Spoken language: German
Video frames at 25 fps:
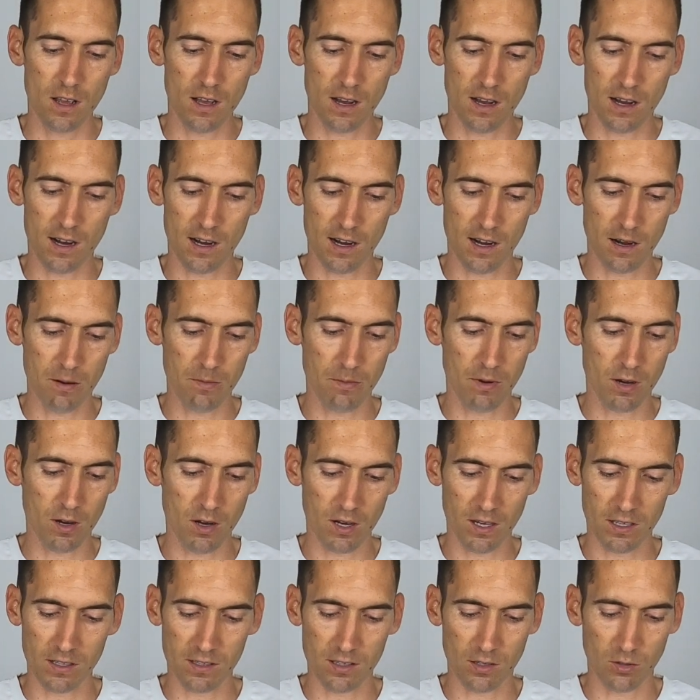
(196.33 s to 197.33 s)
Ähm,
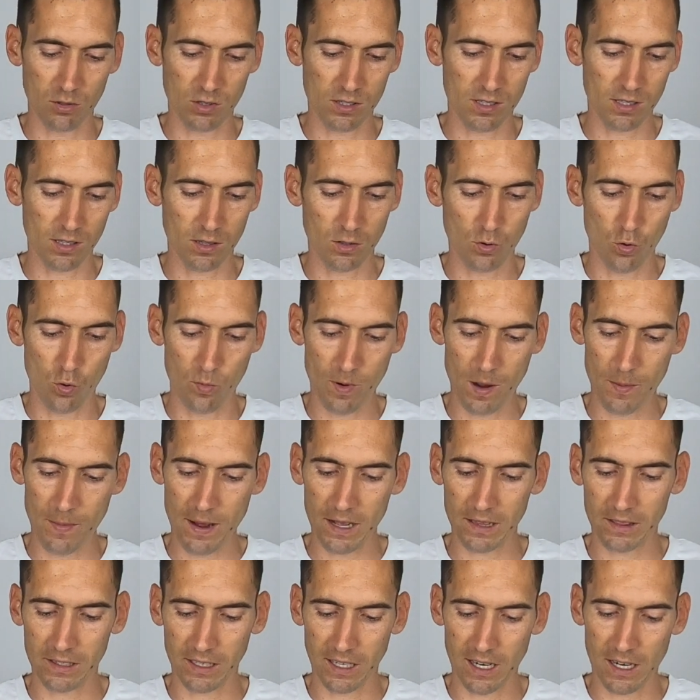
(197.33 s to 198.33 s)
auch ansonsten
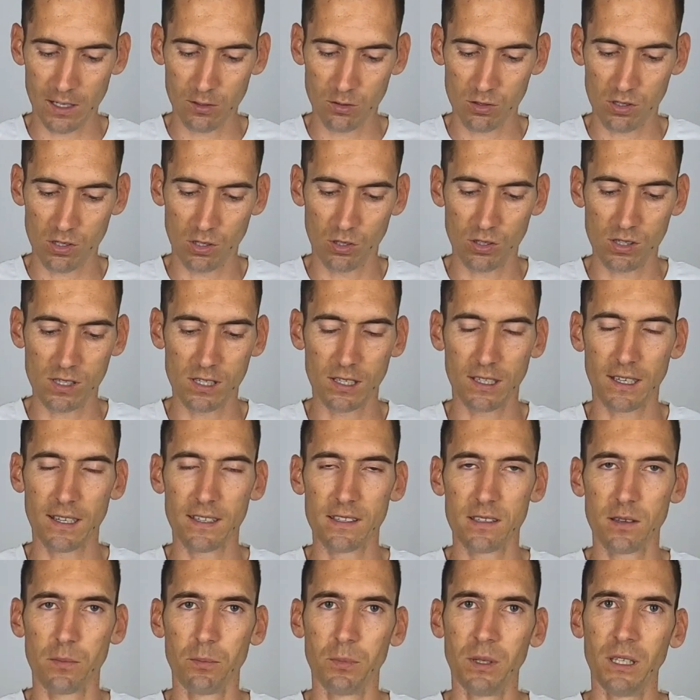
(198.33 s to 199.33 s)
Obermaterial und
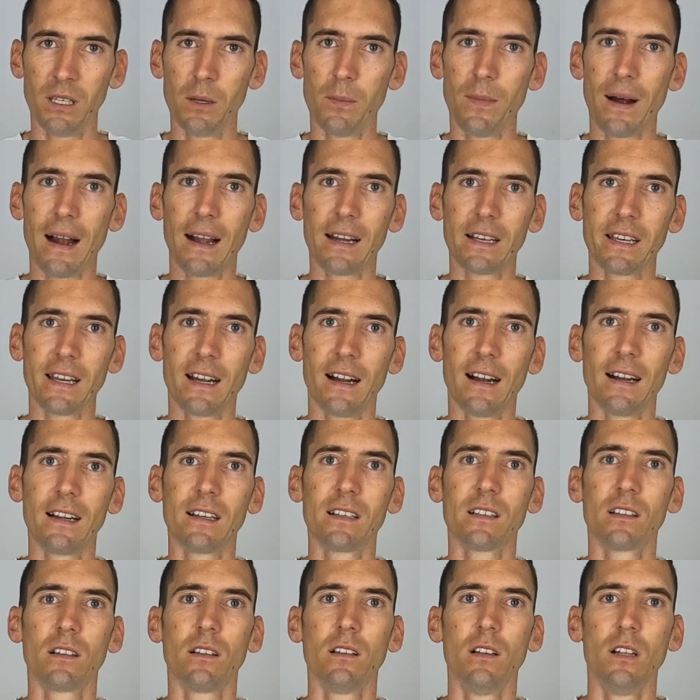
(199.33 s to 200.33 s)
sonstiges minimal
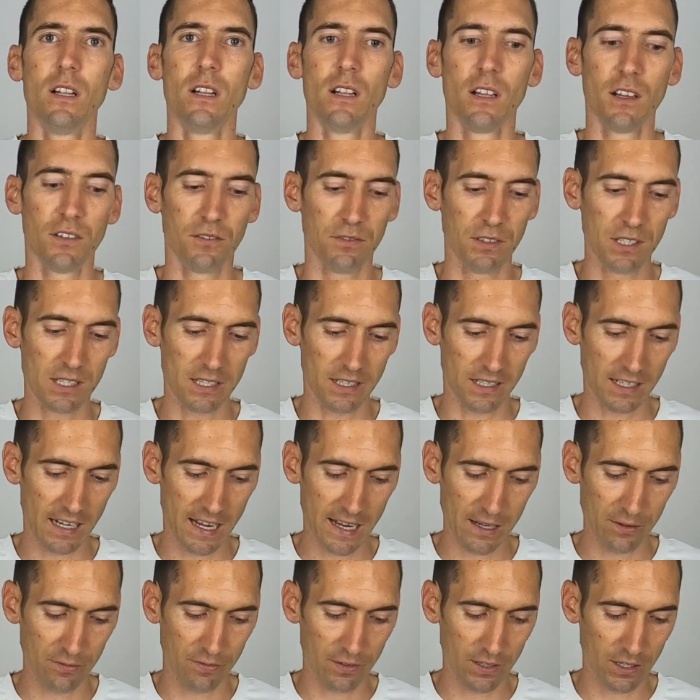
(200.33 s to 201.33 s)
gehalten, wie es halt
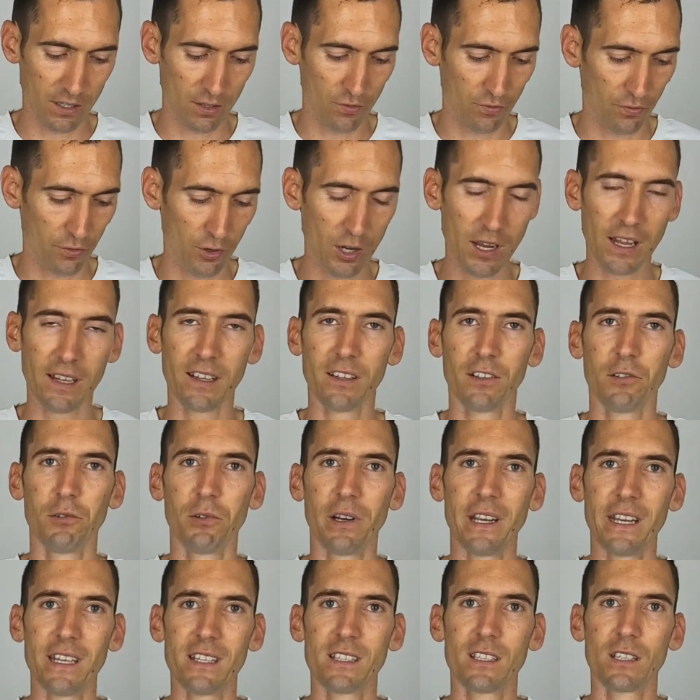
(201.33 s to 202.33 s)
einfach für einen
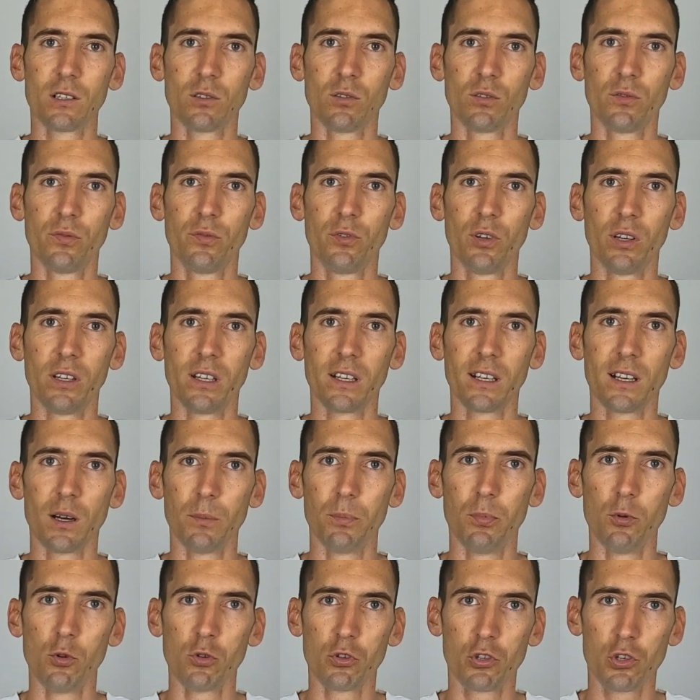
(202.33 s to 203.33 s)
Racing und für einen
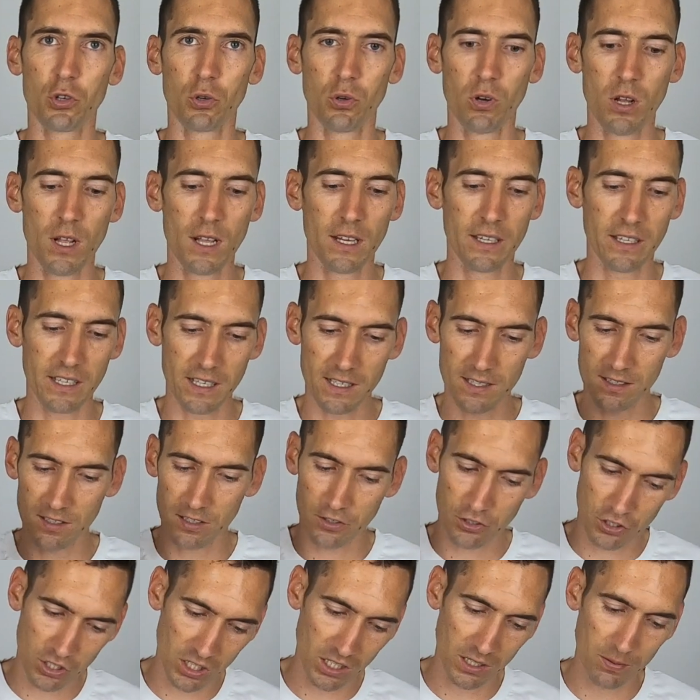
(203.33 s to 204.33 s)
Carbon-Schuh
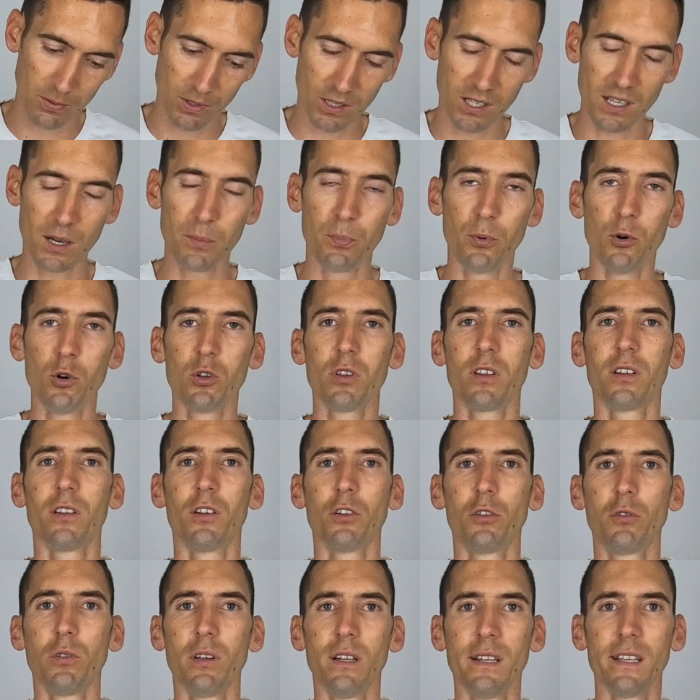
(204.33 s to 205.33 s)
ist. Stichwort Carbon,
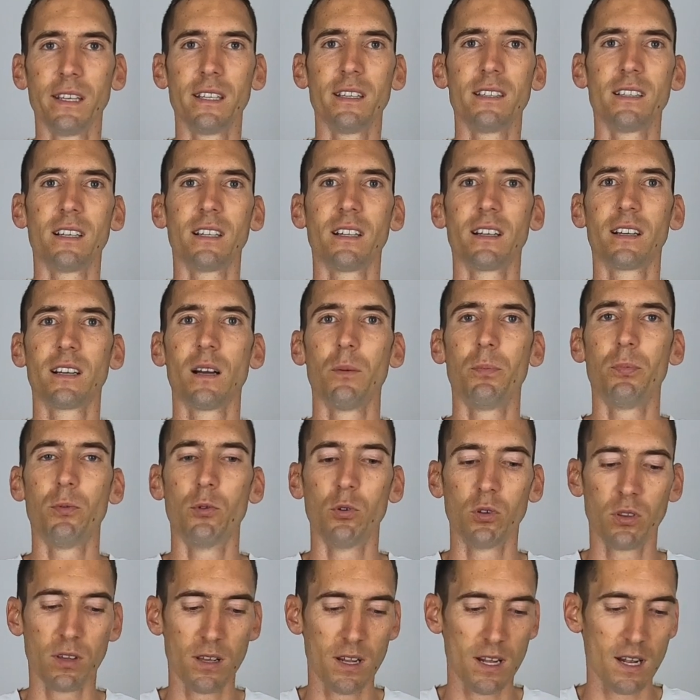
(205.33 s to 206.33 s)
natürlich ist eine
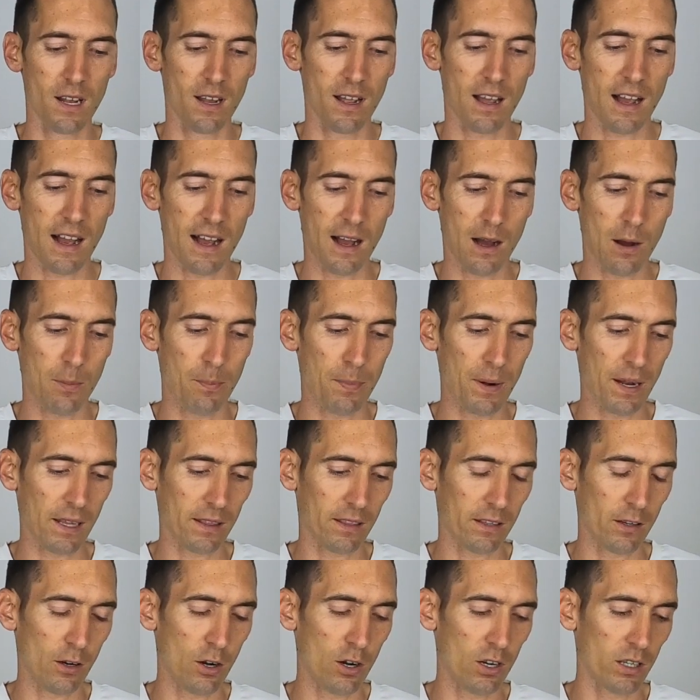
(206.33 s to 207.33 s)

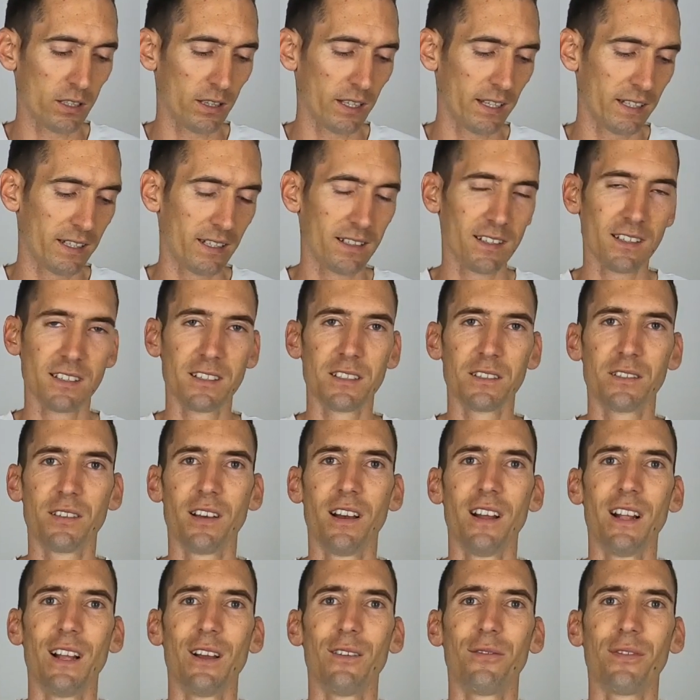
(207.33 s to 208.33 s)
Carbon-Platte auch drin und das
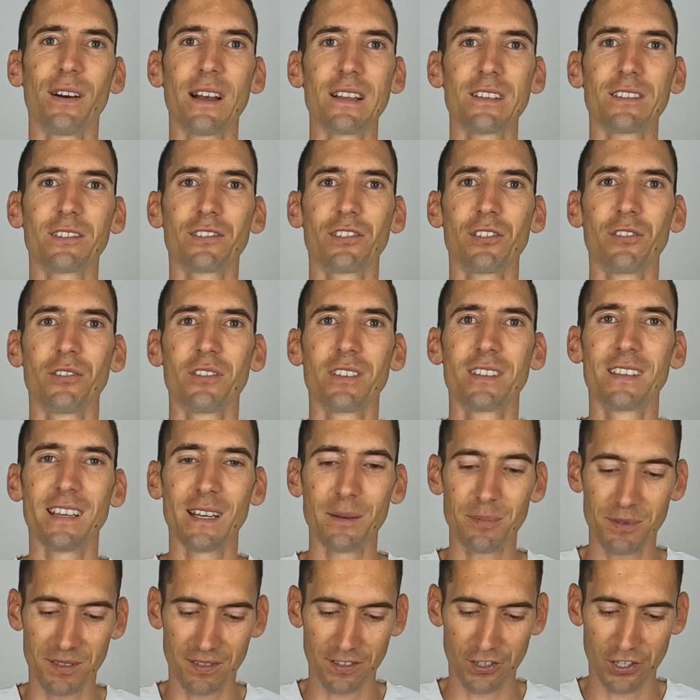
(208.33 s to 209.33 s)
ist fast schon
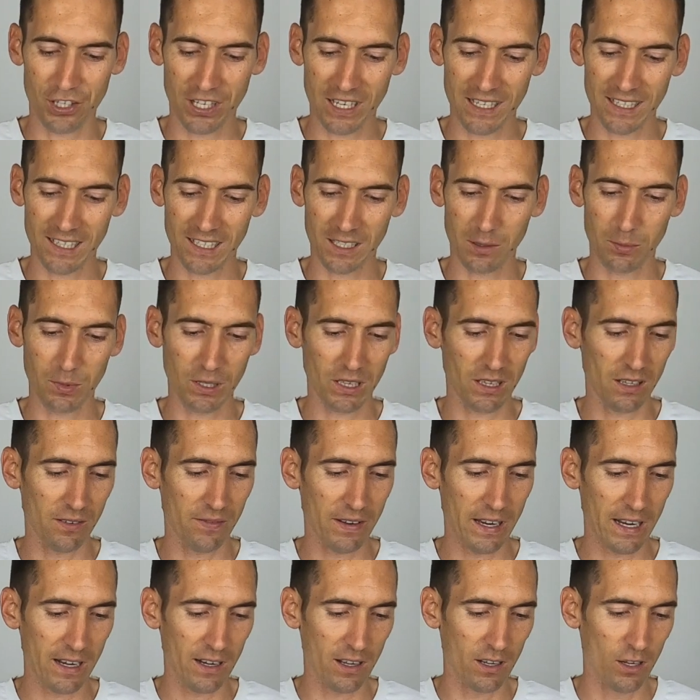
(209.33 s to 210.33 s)
selbstverständlich
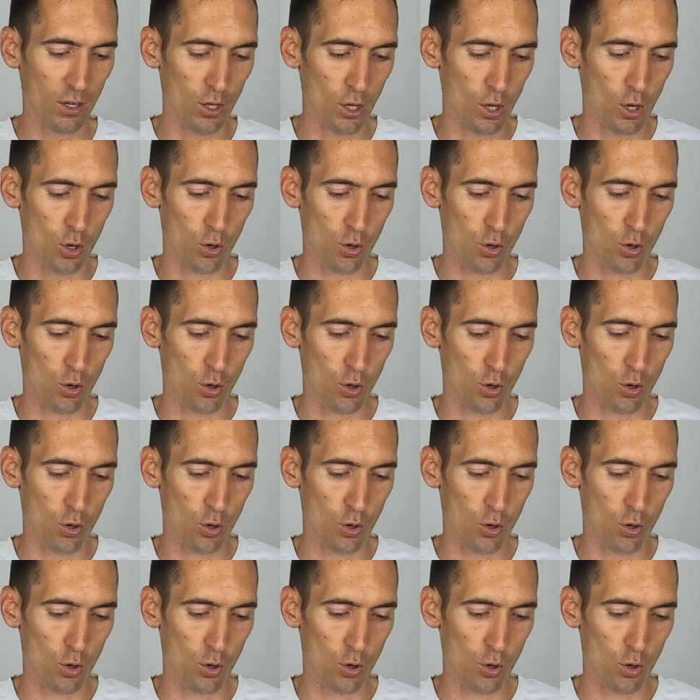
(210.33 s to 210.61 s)
mittlerweile.